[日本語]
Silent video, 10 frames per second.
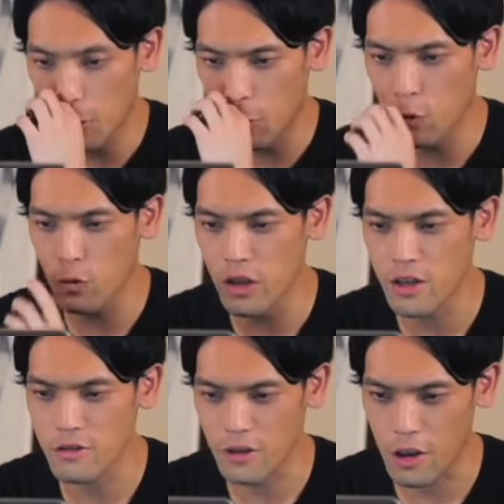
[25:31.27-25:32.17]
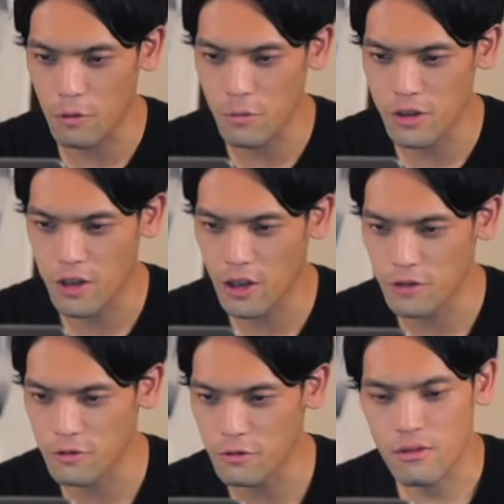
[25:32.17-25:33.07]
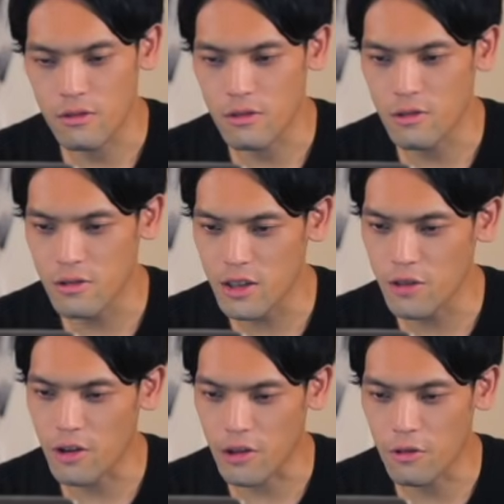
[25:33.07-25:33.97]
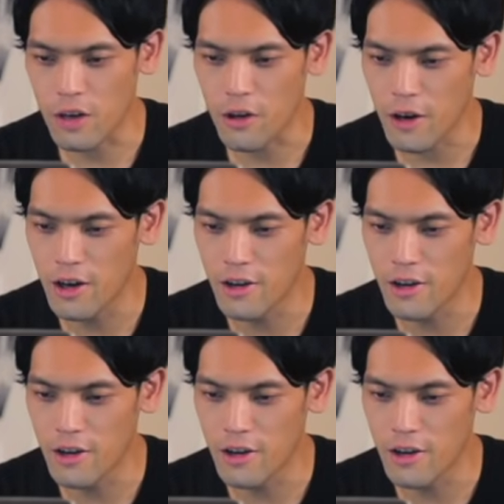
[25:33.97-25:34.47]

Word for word: で濃いやつで見つけたんですようんこっち買おうかな今回は